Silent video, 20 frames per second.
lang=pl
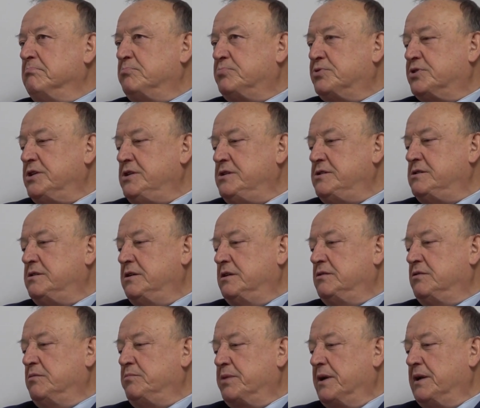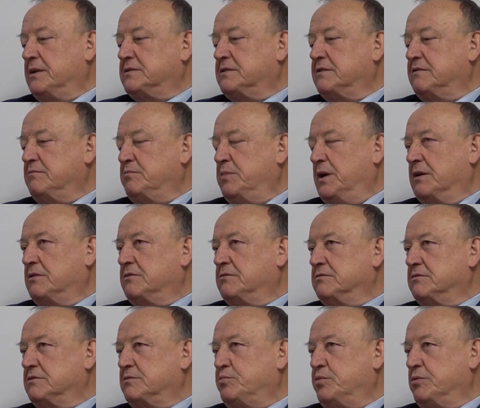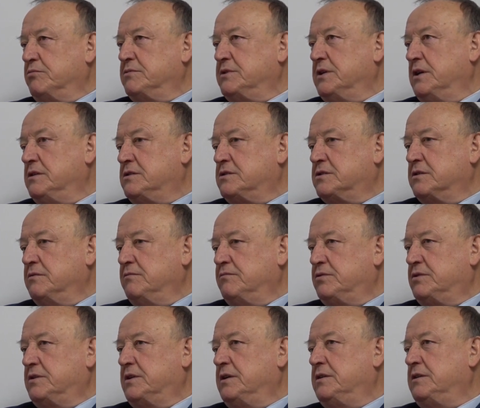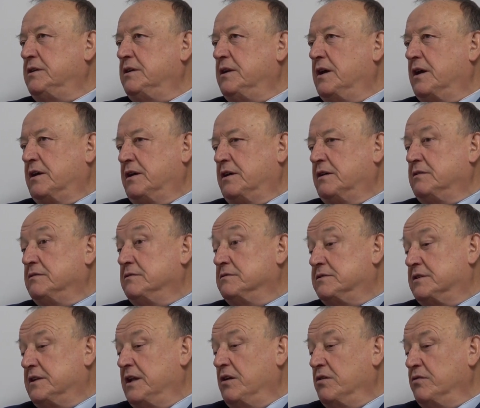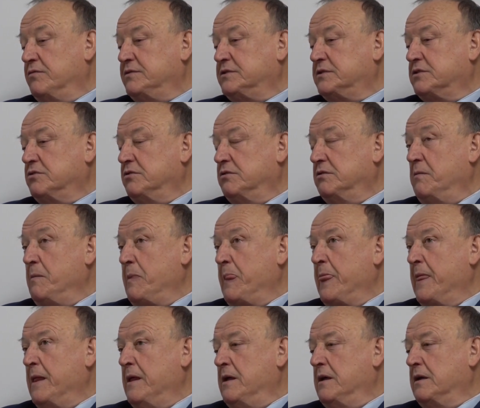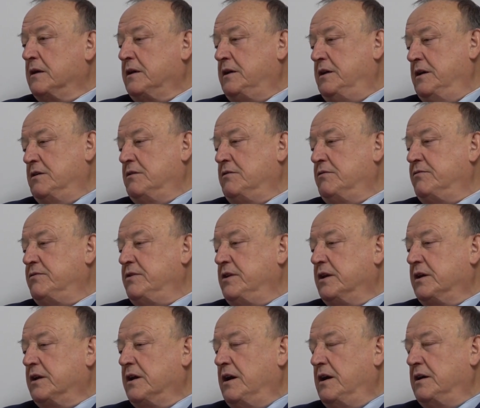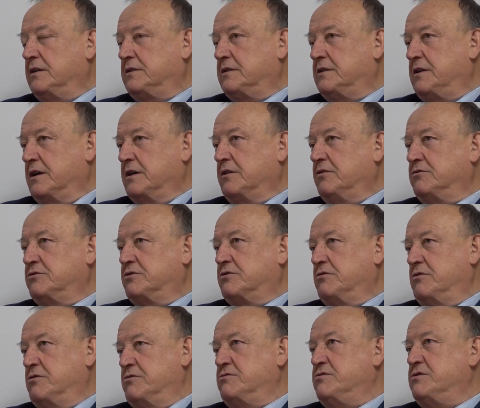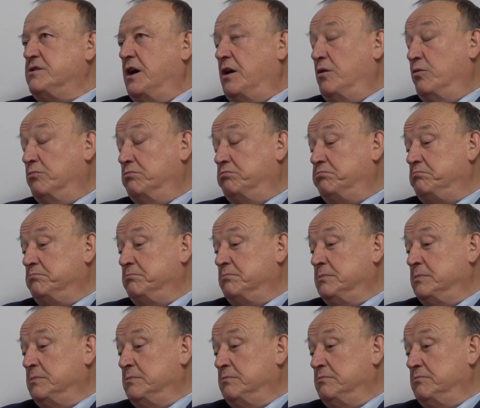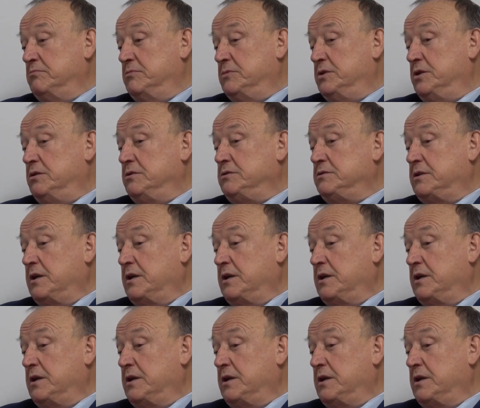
przyjście do pracy w banku spółdzielczym, wtedy na stanowisko kierownika tegoż oddziału. No i